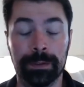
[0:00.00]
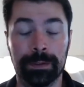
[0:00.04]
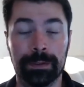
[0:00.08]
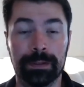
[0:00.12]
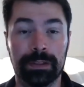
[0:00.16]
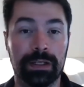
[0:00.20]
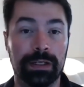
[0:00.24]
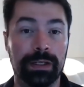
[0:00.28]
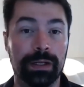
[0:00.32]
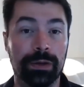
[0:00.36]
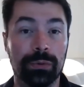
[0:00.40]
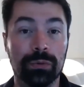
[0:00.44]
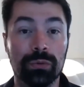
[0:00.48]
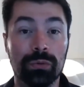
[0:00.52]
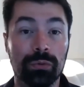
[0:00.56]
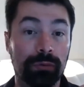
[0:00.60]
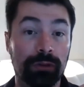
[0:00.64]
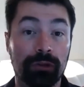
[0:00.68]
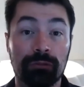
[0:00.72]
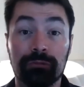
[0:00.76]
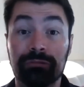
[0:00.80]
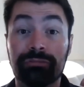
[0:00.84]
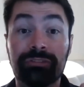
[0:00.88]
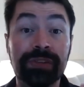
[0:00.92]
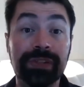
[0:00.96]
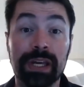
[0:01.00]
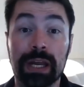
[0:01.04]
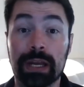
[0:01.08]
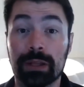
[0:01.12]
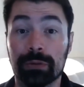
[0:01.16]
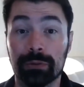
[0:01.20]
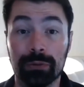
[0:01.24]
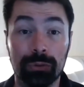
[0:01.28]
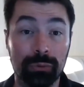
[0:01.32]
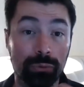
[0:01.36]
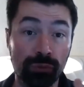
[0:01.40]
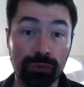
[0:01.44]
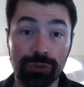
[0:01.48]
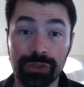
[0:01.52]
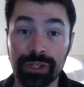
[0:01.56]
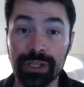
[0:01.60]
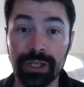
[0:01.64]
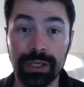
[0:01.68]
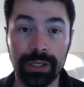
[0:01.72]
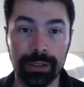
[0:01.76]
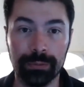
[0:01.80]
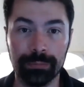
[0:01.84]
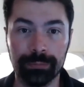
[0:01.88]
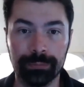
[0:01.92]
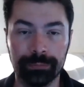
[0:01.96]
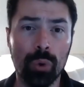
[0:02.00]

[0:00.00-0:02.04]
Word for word: Né, não, não fizeram, não conseguiram.